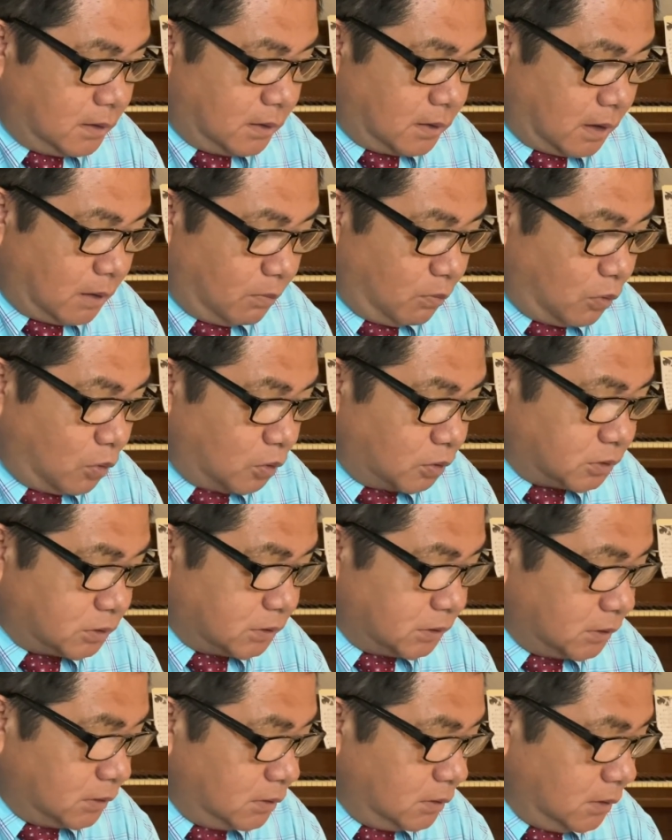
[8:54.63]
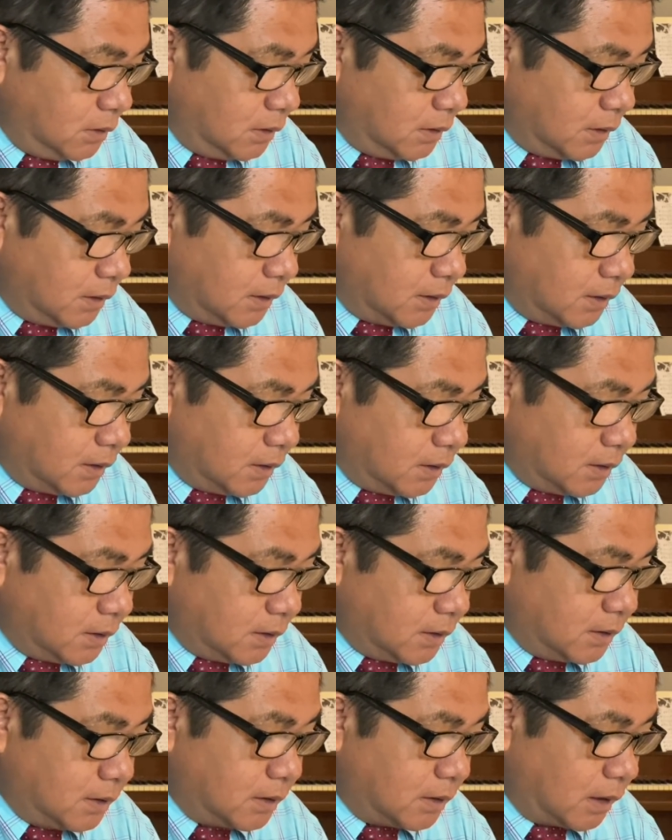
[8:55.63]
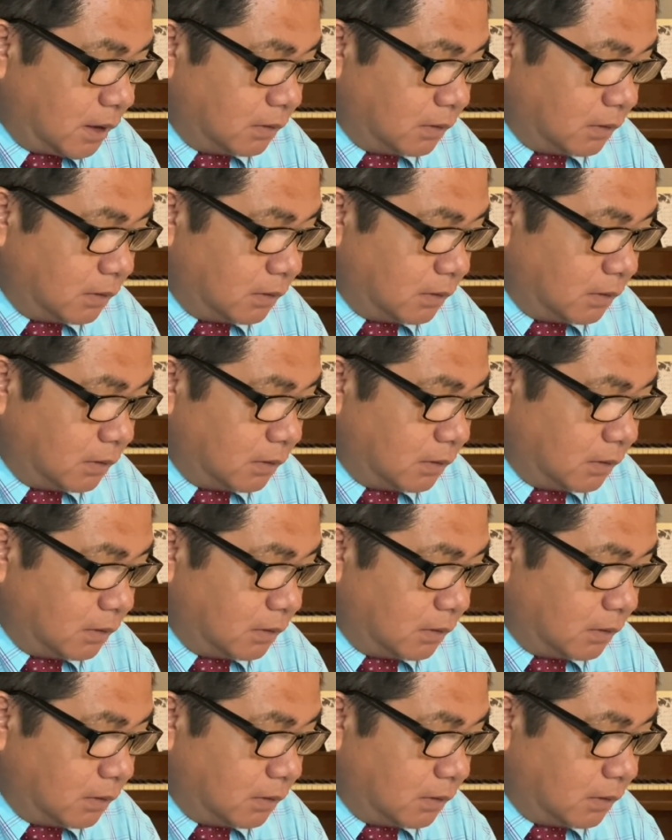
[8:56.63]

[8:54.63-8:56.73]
ông bộ trưởng à,